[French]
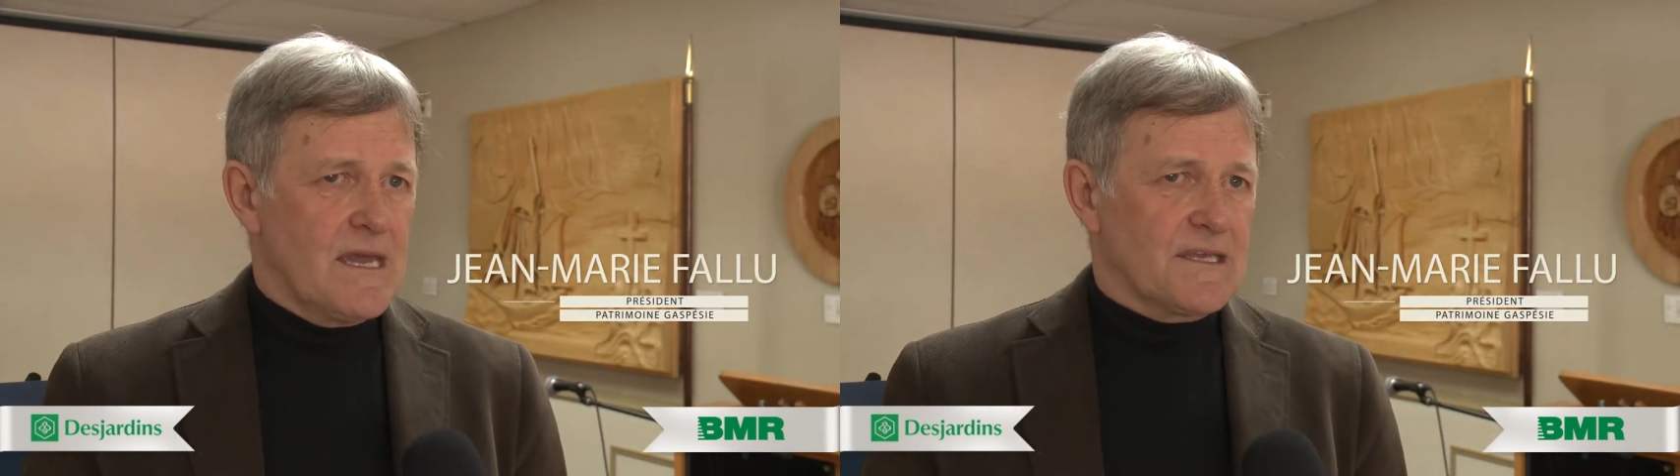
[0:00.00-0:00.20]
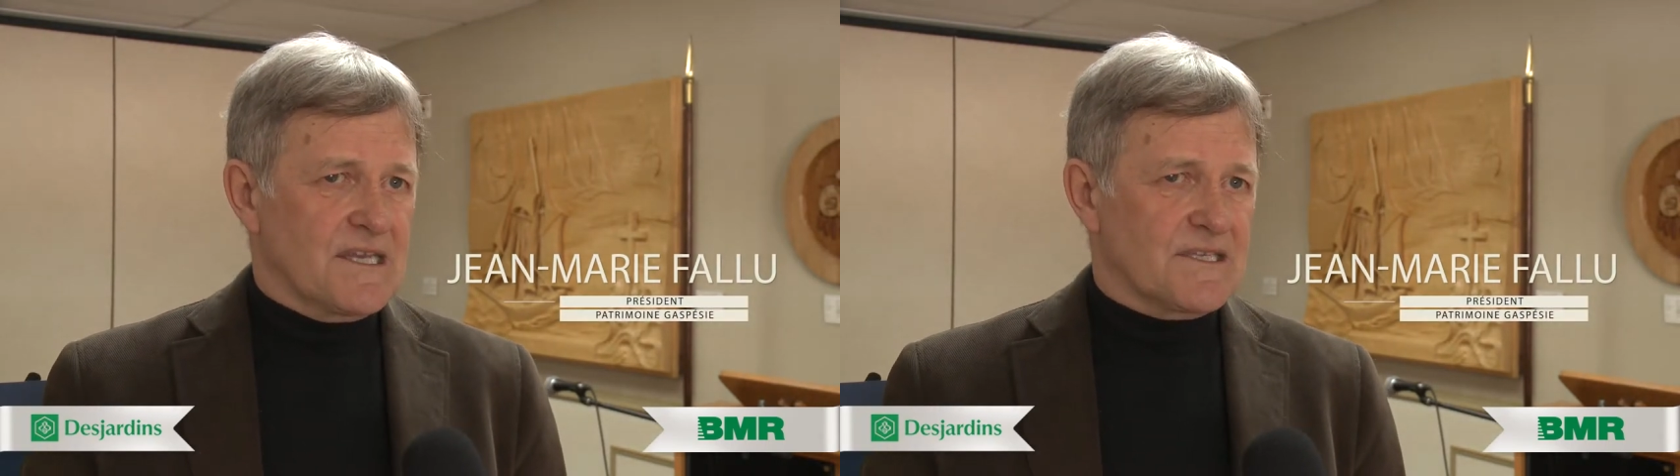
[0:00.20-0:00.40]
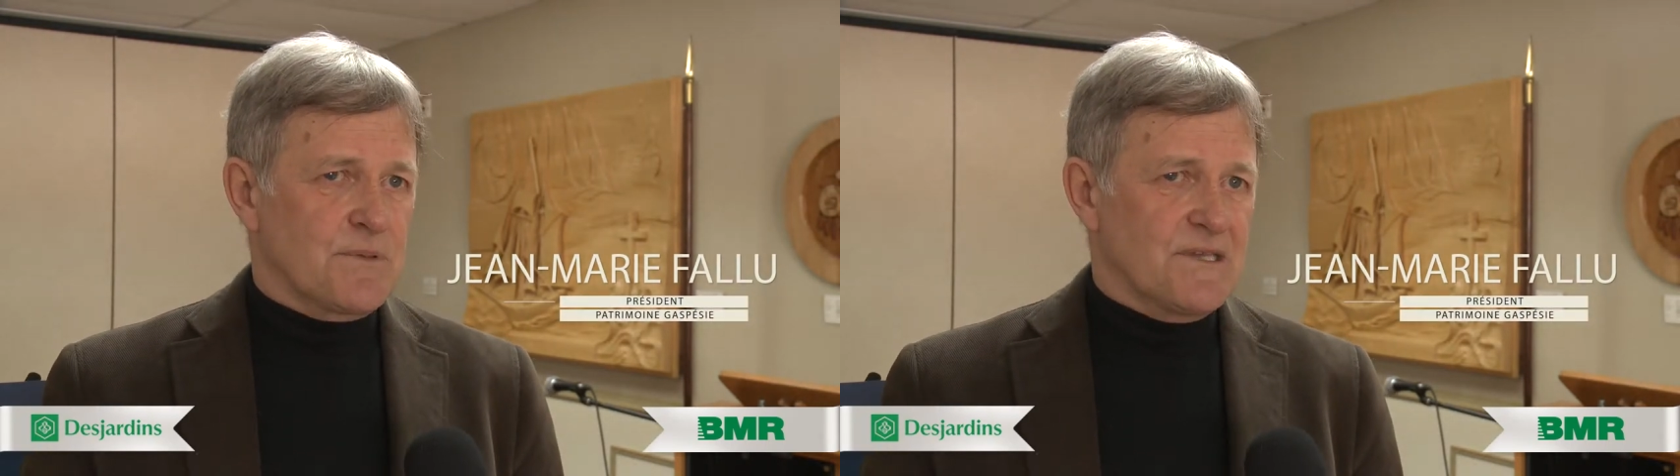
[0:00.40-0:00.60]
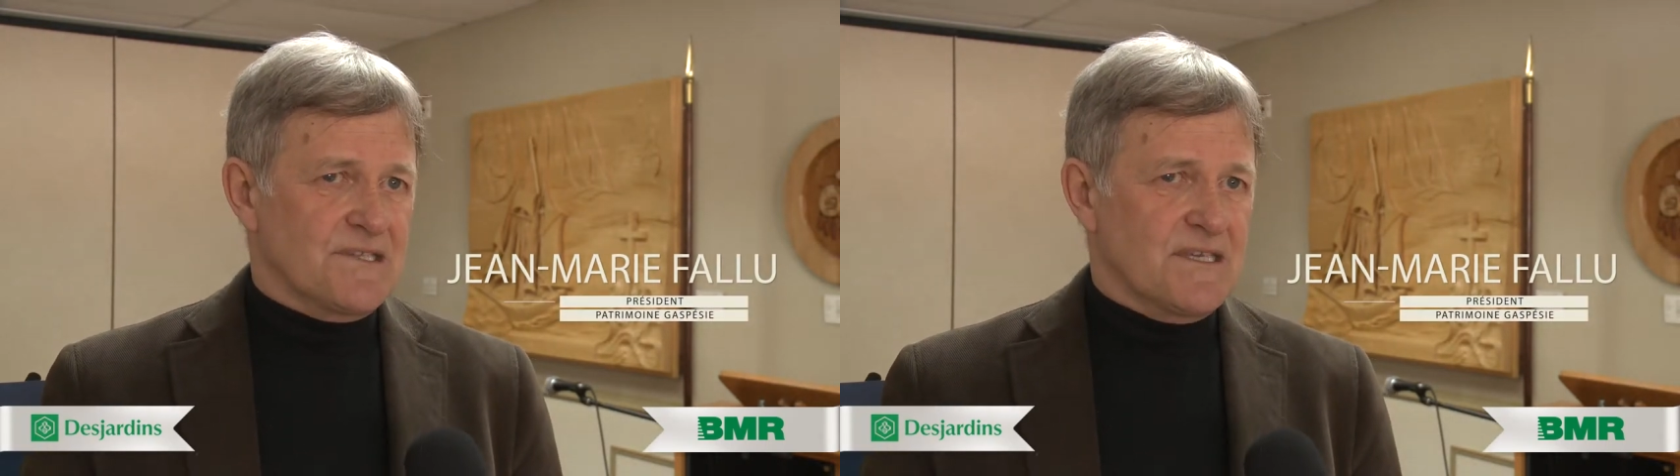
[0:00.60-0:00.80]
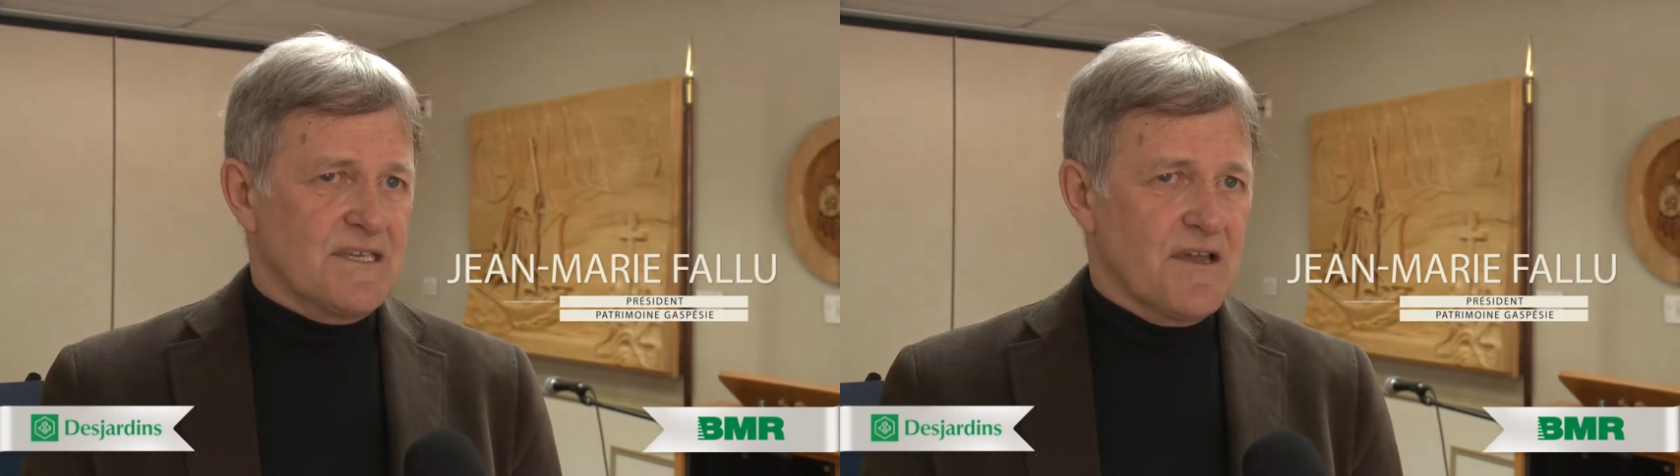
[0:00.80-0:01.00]

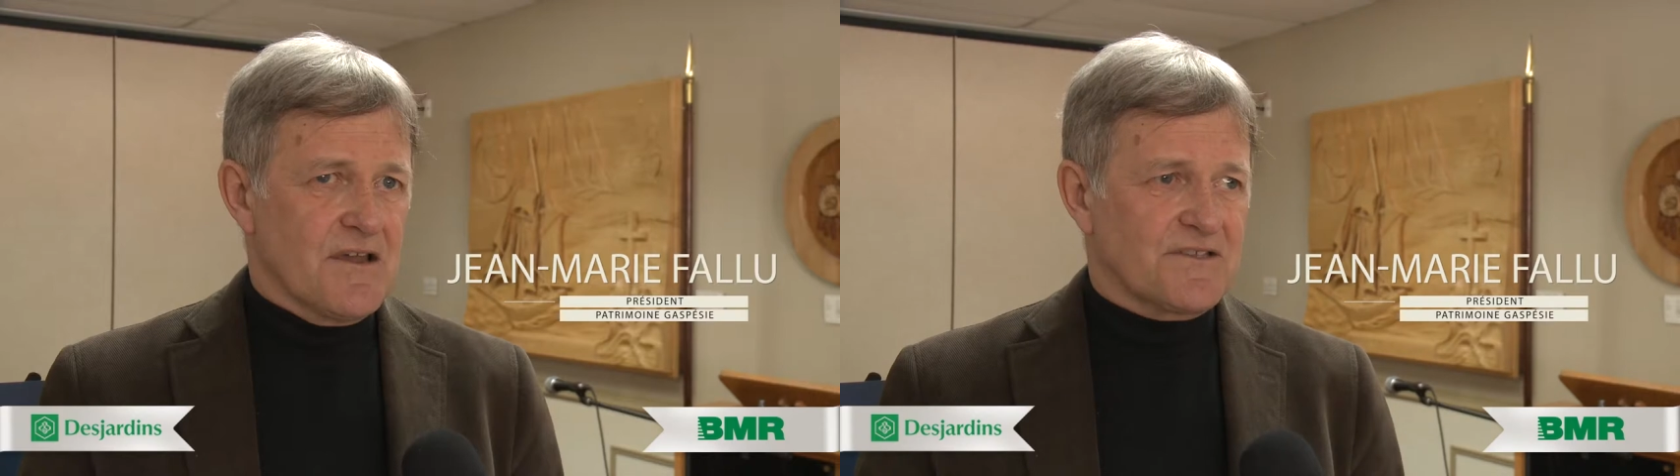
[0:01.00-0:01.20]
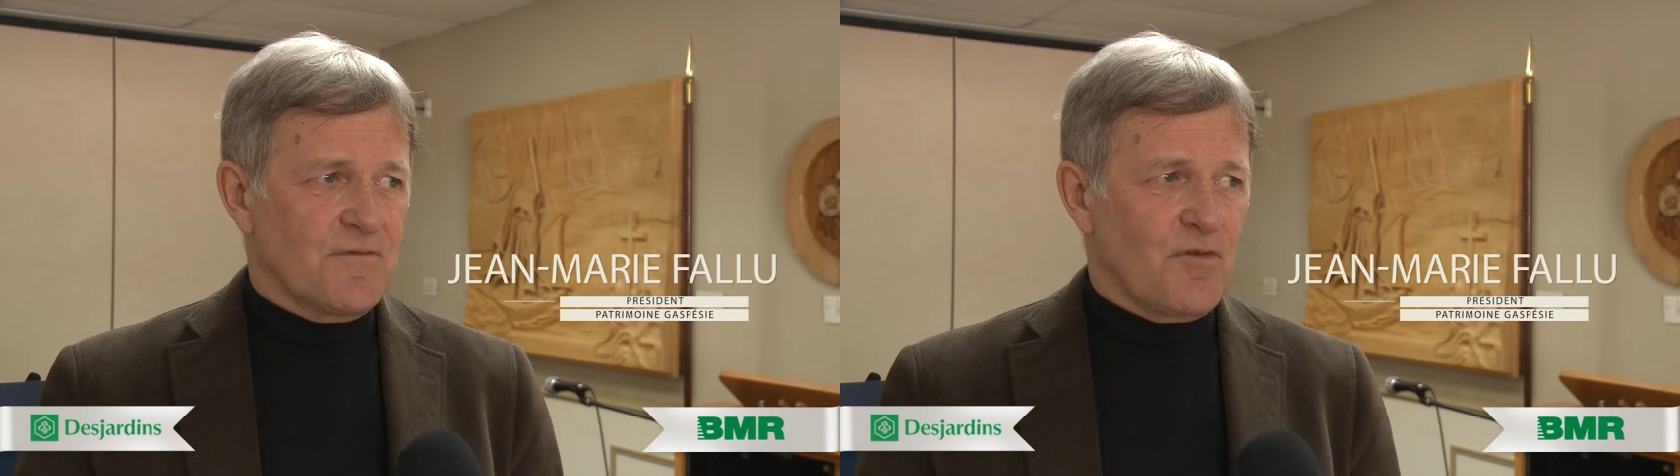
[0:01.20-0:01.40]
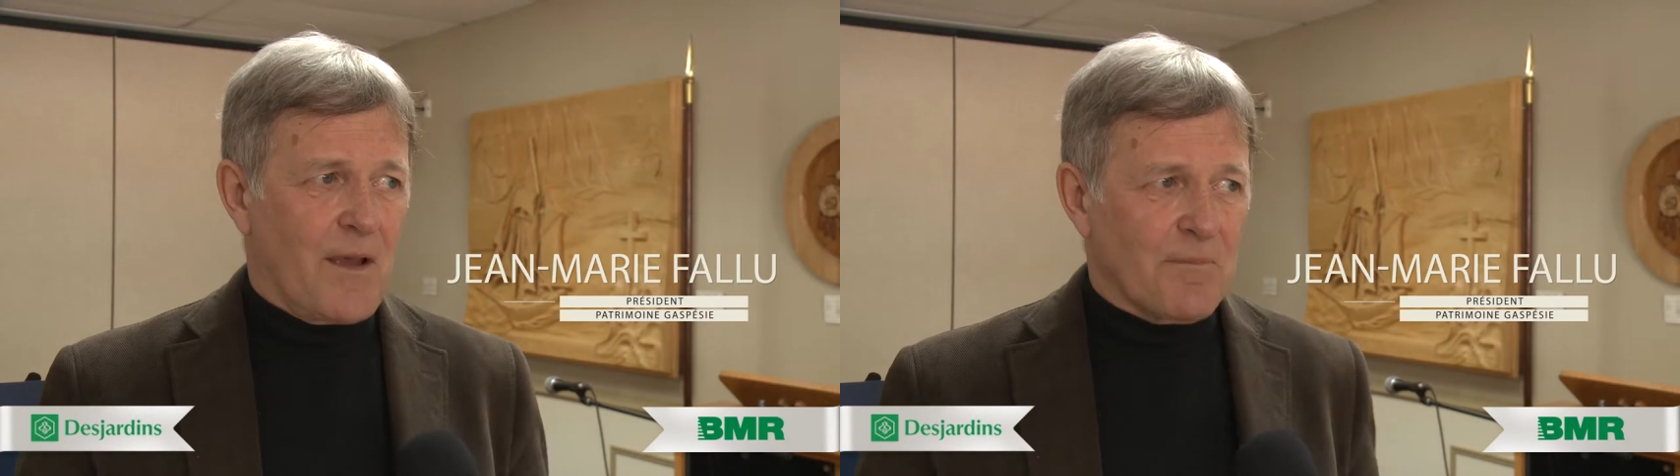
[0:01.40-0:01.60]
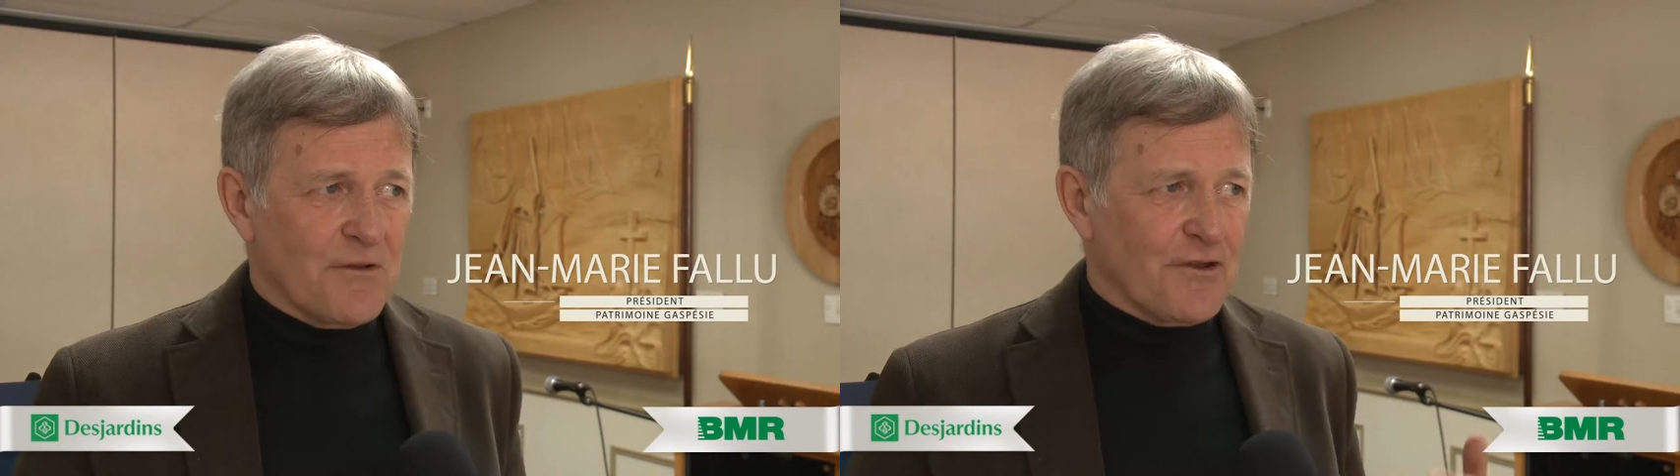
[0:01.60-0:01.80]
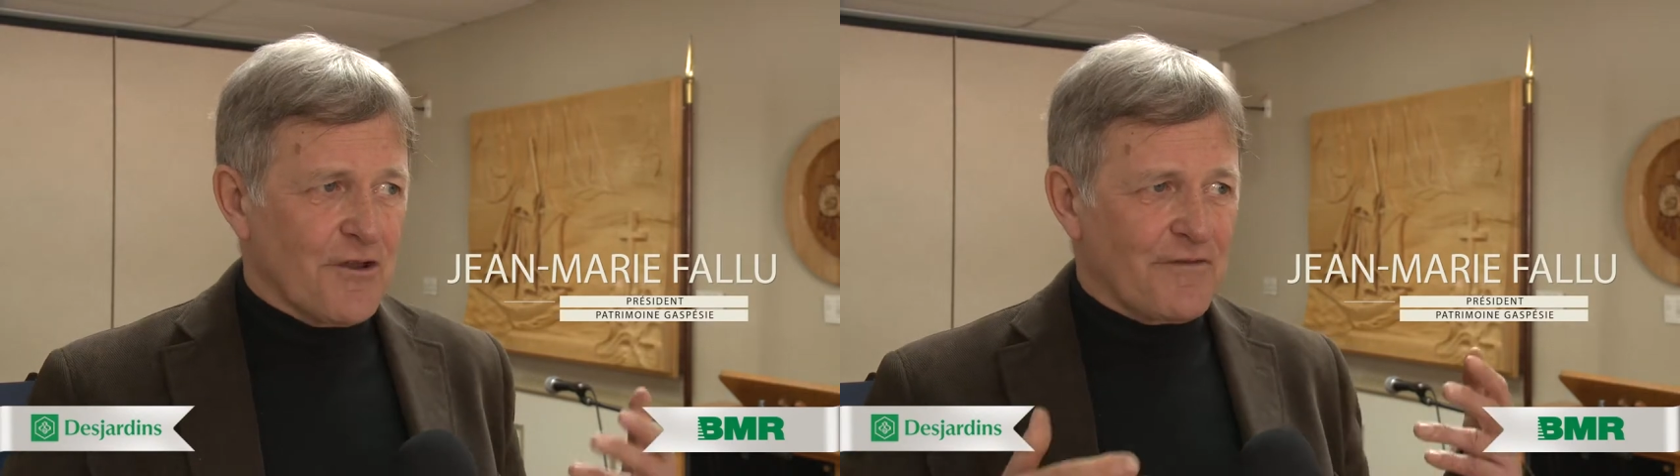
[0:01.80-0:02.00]
Gaspésie. Euh, si vous vous
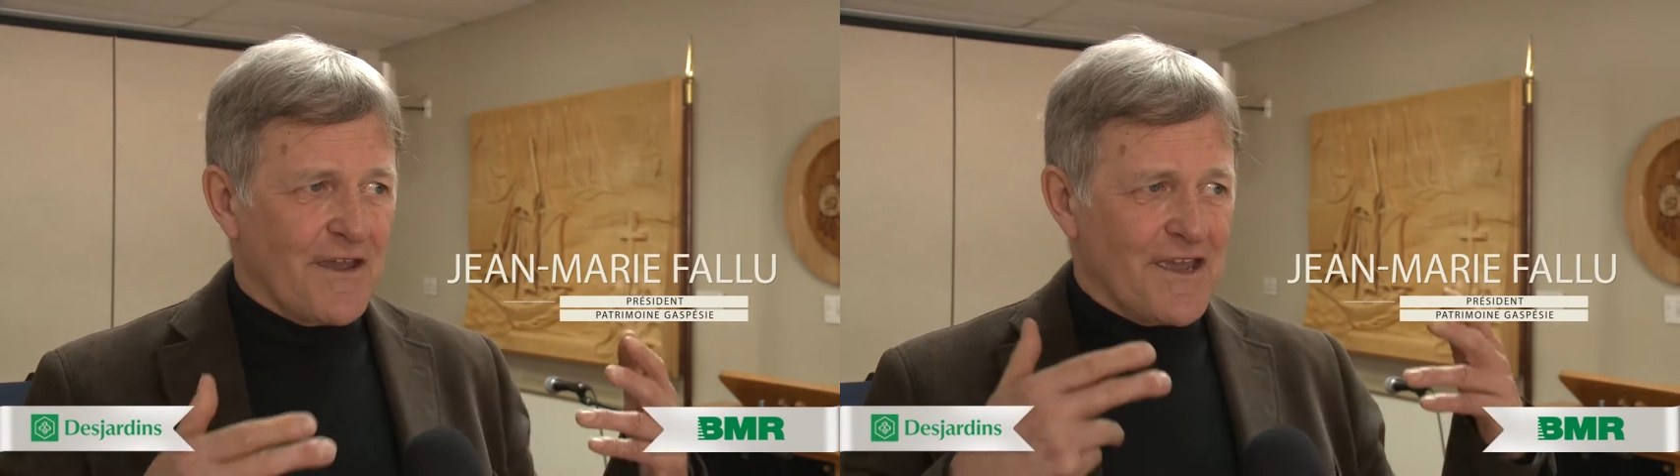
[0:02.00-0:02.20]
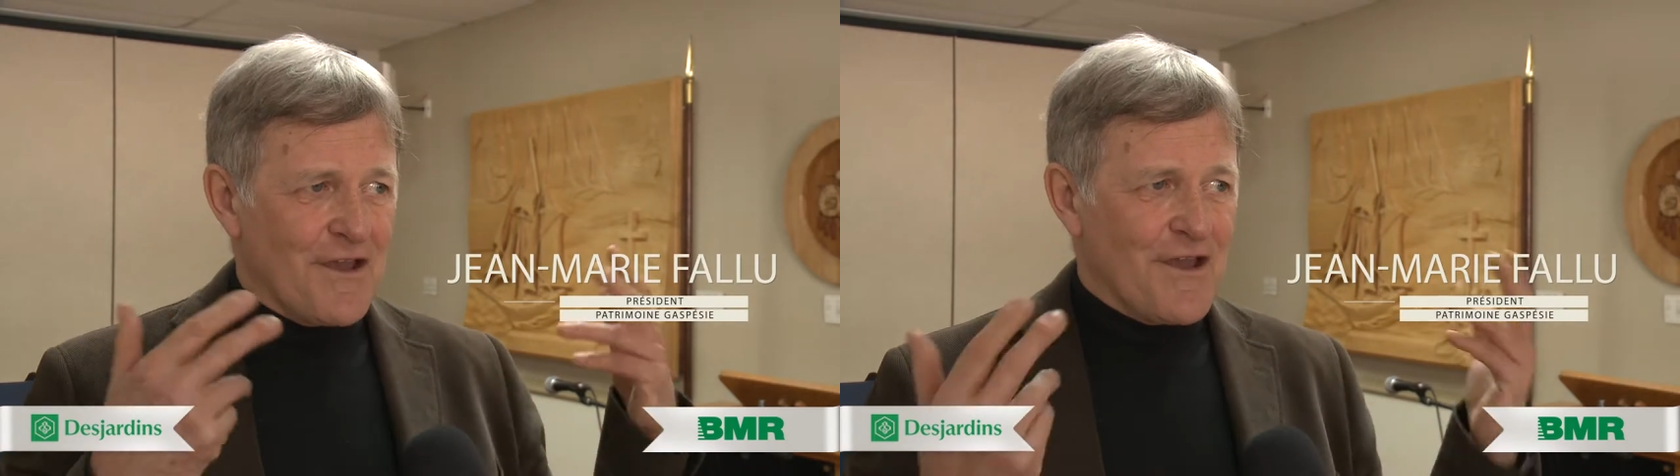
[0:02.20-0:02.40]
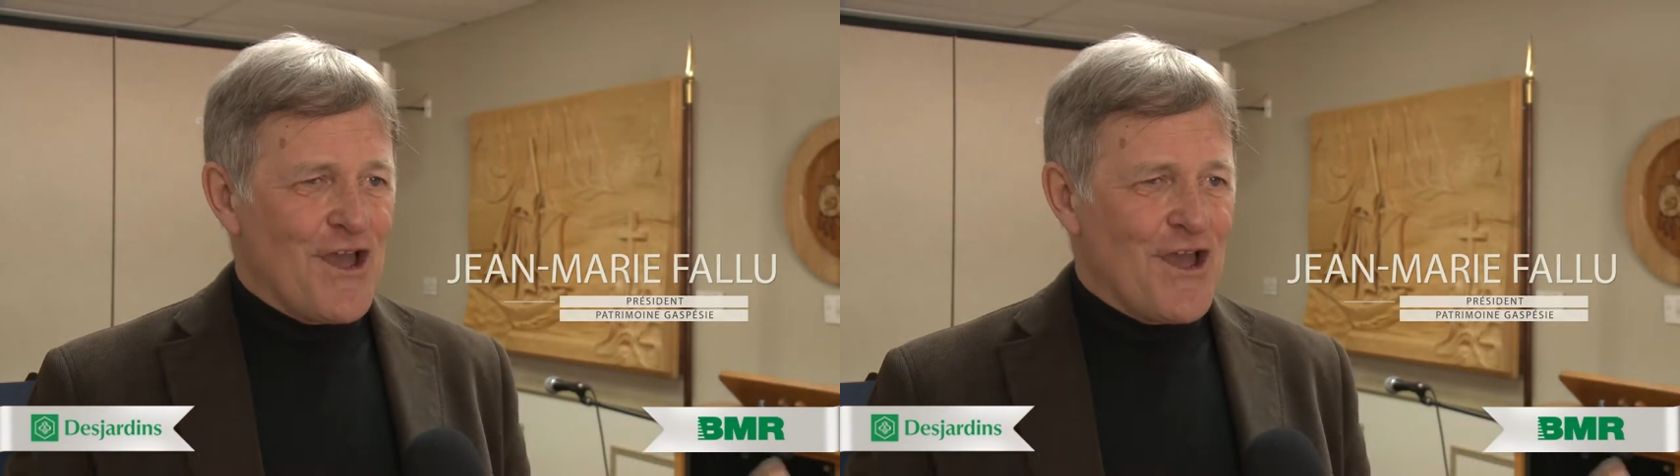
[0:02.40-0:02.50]
rappelez, on a fait